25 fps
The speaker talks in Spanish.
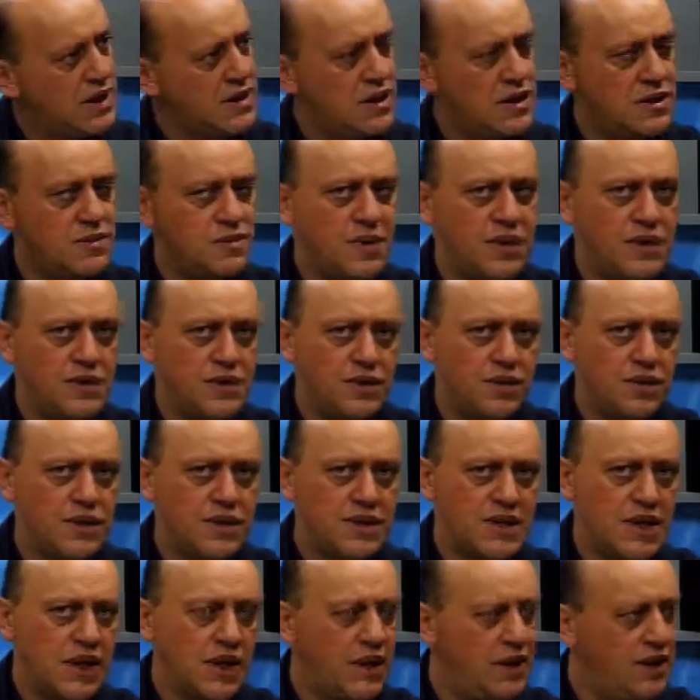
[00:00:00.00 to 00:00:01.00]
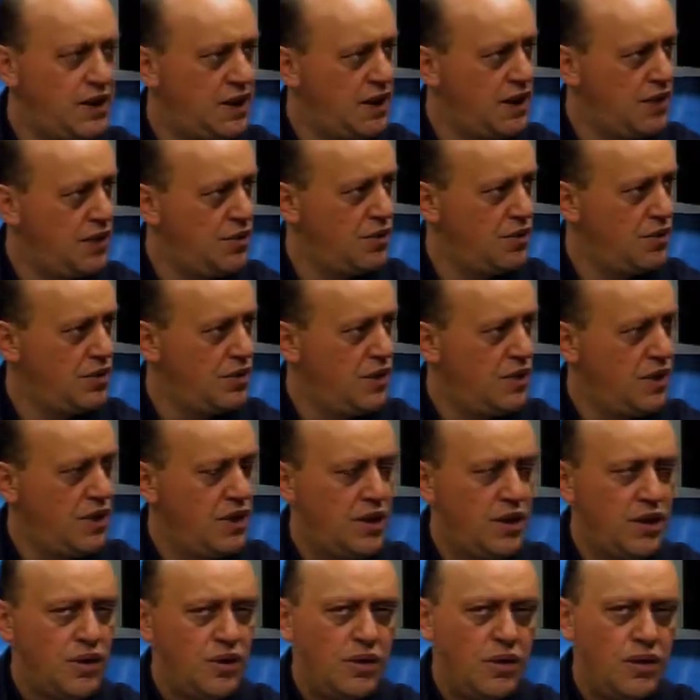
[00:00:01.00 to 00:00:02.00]
las expresiones al interior?
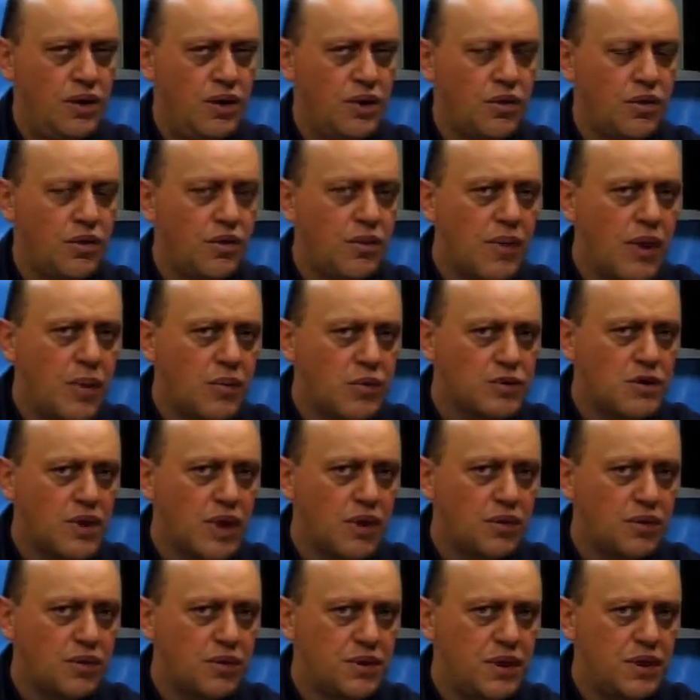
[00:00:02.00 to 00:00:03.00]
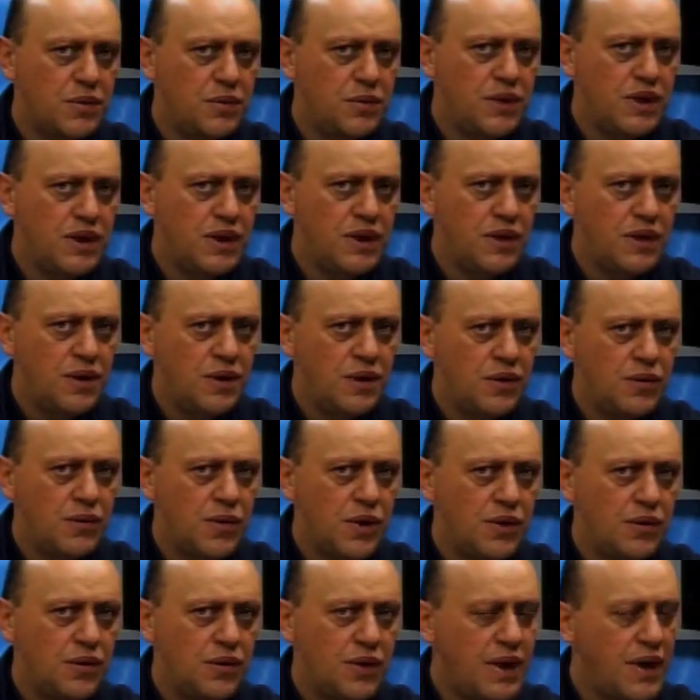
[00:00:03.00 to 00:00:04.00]
Eh, ¿Cómo vamos a contribuir?
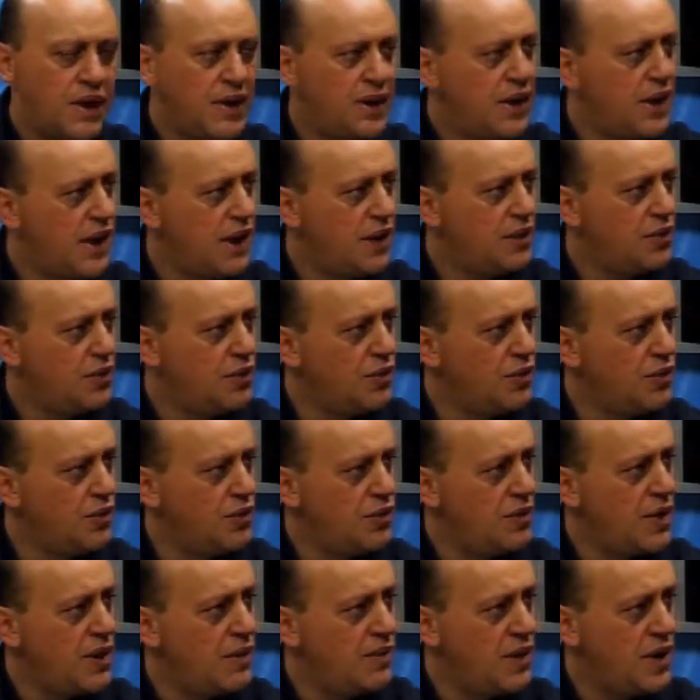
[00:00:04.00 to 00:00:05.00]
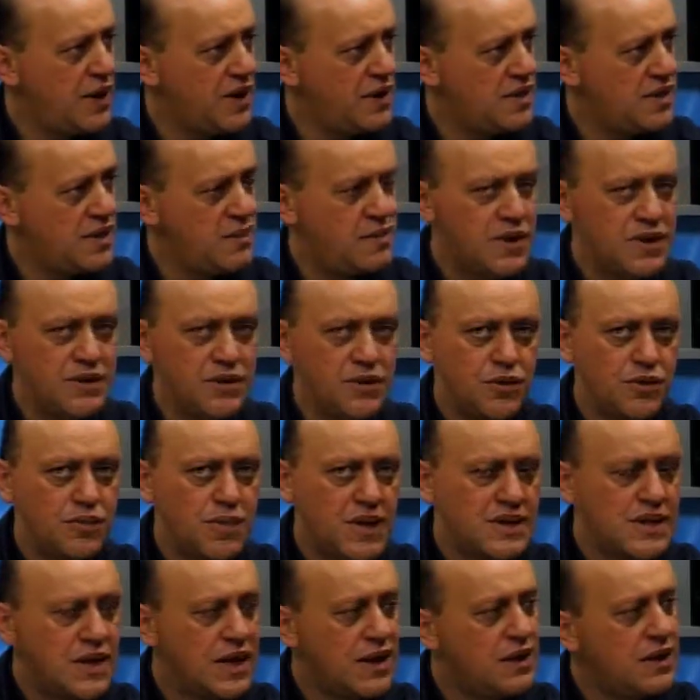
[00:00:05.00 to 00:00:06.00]
Bueno, generando una participación
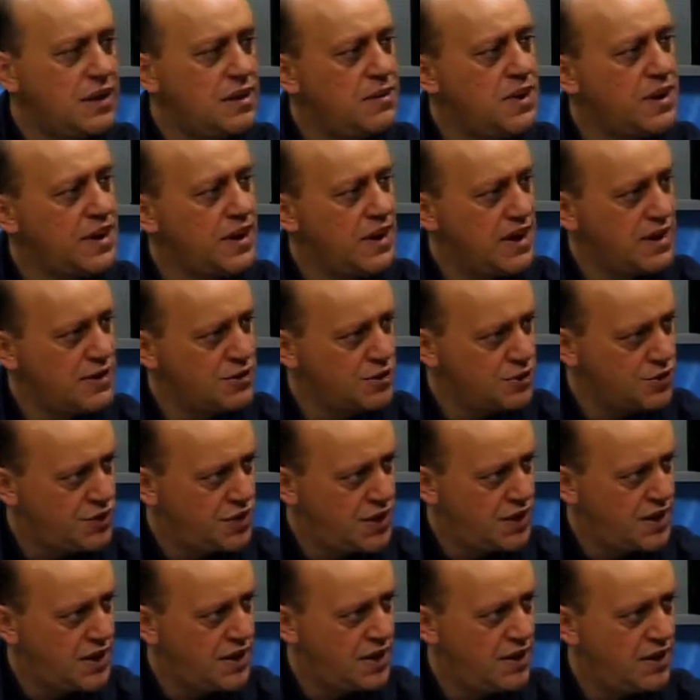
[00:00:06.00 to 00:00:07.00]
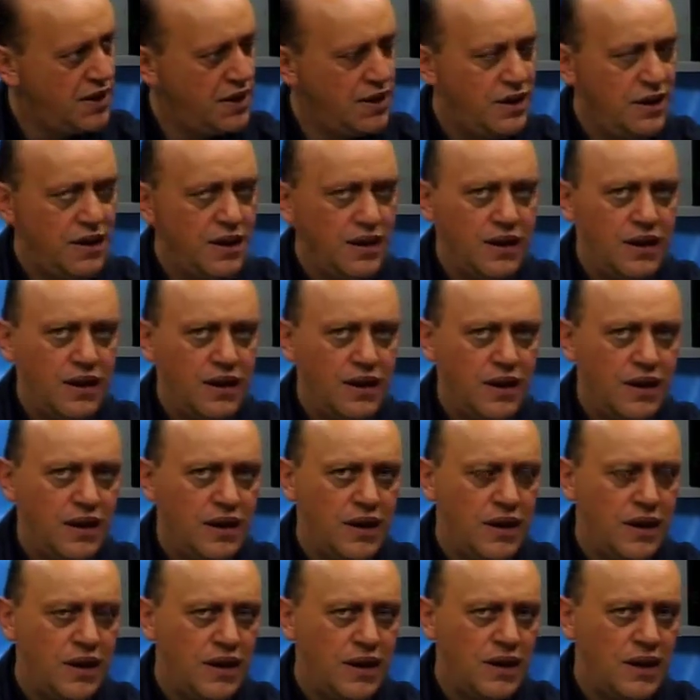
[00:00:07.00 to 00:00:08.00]
más activa de la sociedad.
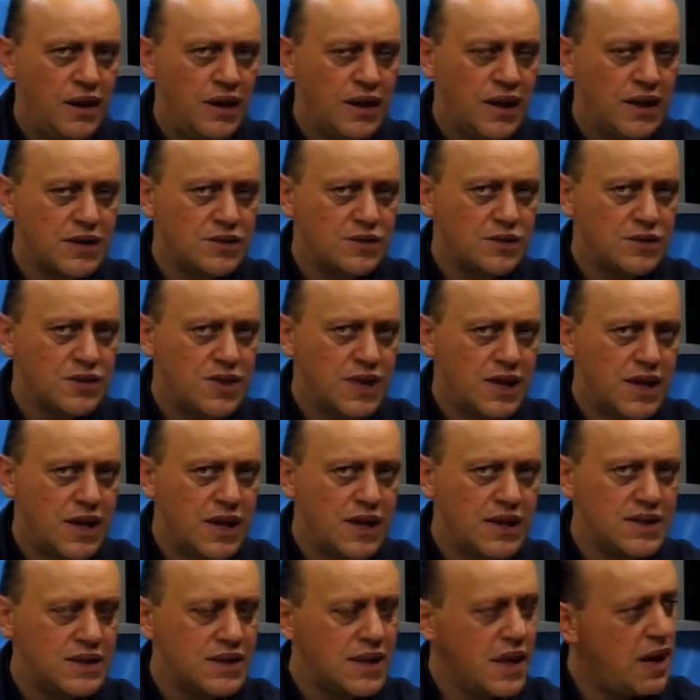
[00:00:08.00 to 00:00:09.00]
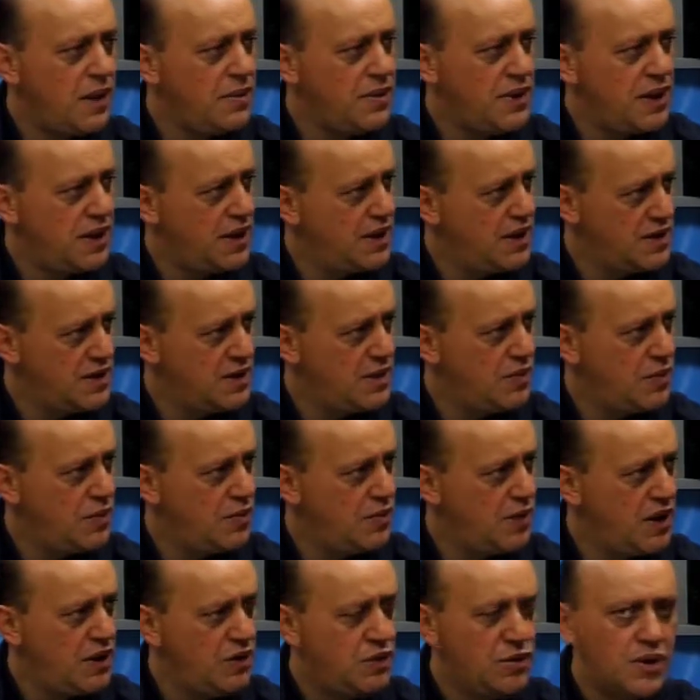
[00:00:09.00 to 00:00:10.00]
Eh, la sociedad está ávida en este
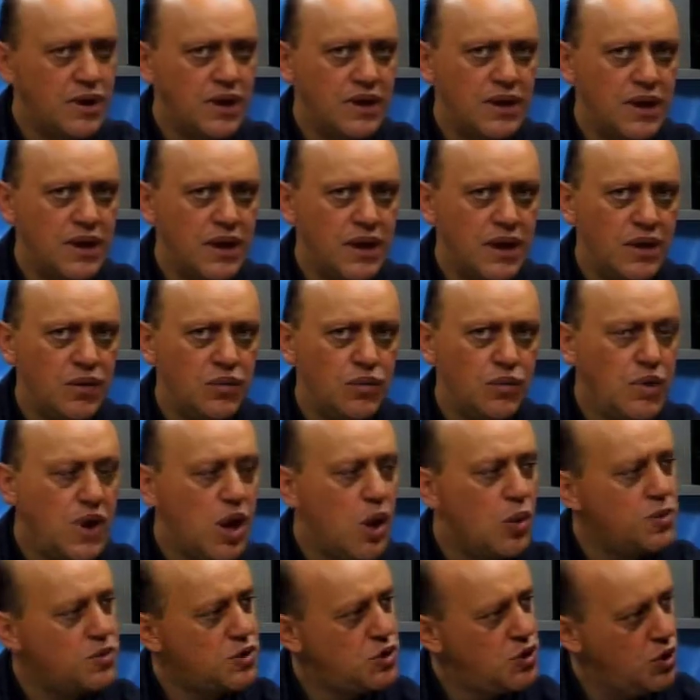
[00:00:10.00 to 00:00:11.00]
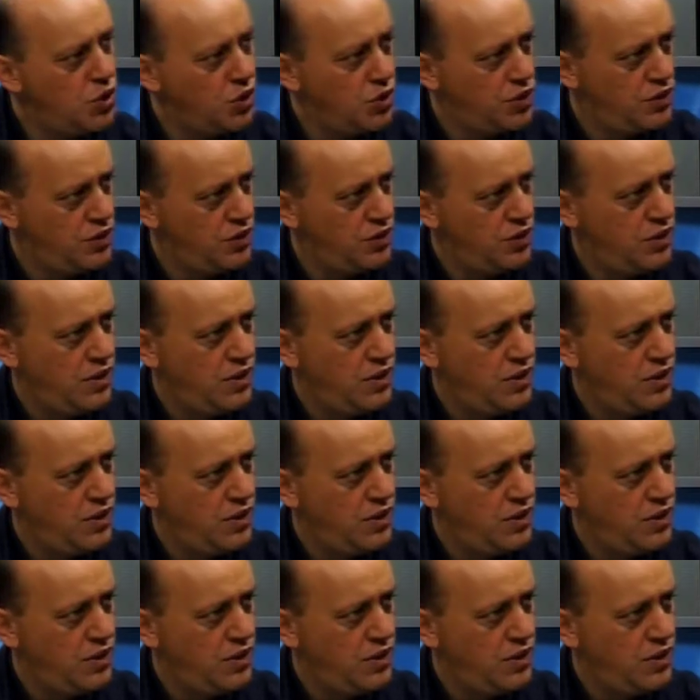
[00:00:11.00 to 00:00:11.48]
momento de tener una opción